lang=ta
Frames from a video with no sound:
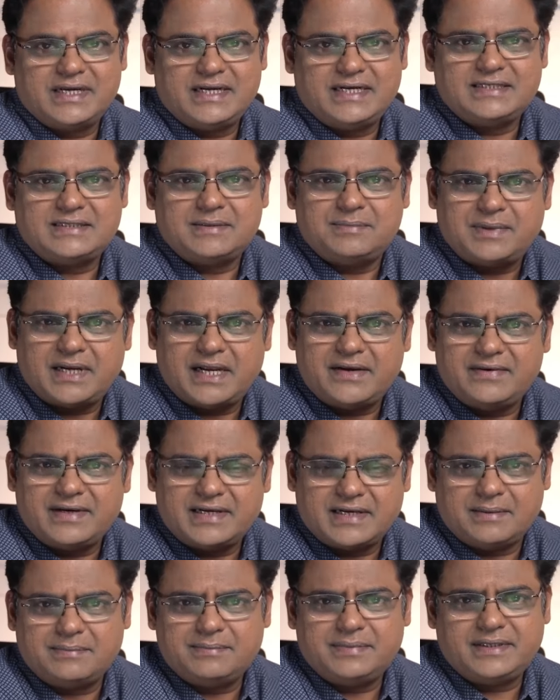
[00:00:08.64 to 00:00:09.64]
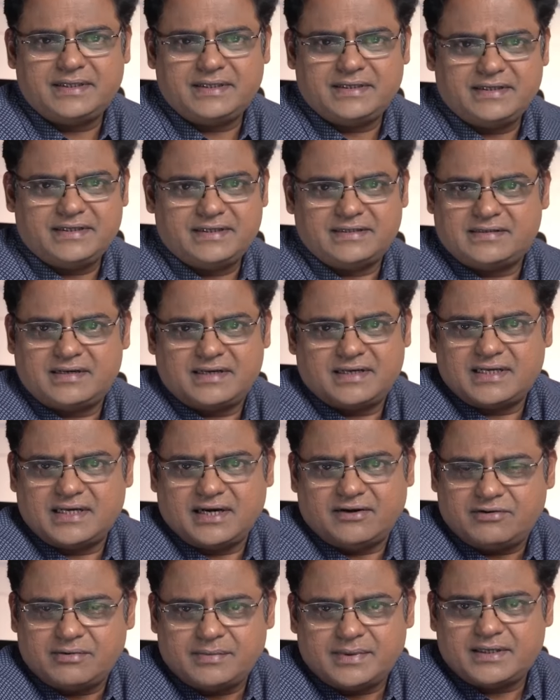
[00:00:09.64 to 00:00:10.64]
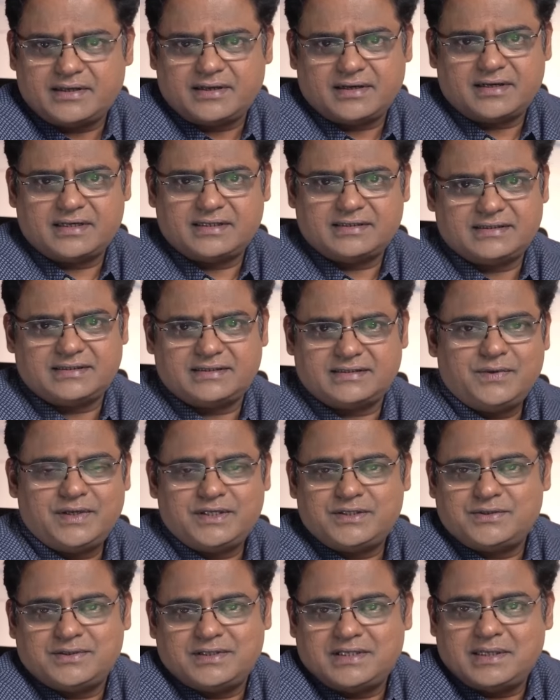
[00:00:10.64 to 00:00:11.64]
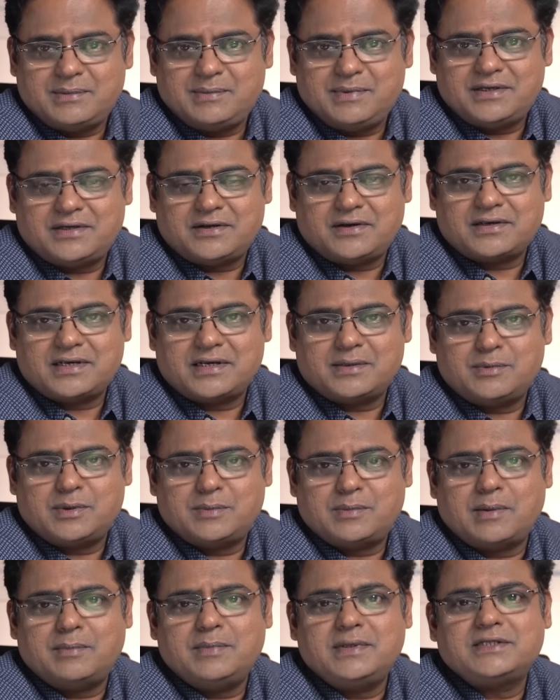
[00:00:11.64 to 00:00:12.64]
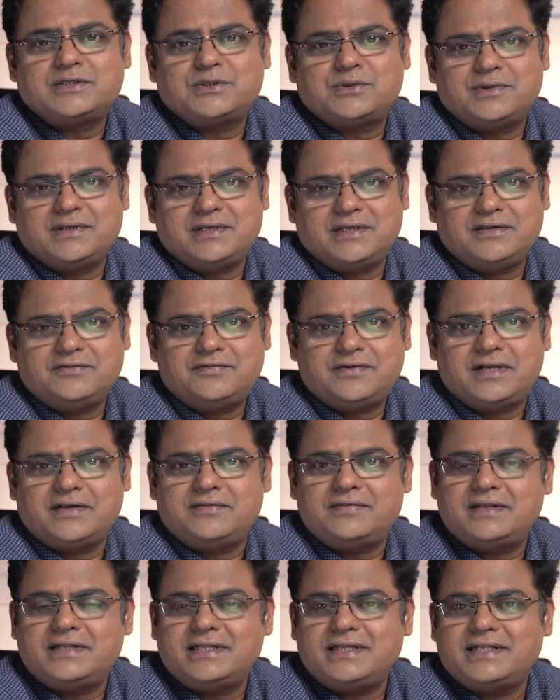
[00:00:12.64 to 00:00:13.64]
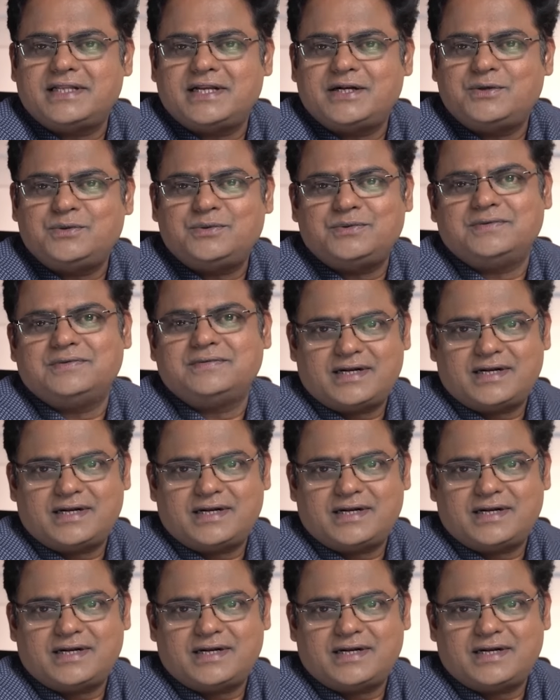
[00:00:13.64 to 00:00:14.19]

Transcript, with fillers: இட் இஸ் அ ப்ரைவேட் கம்பெனி இட் இஸ் நாட் அ கவர்மெண்ட் ஆர்கனைசேஷன் ஒய் ஷுட் தே பி டாக்கிங் அபவுட் பப்ளிக் ஸ்க்ரூட்டினி ஃபார் எவ்ரி திங் தே டூ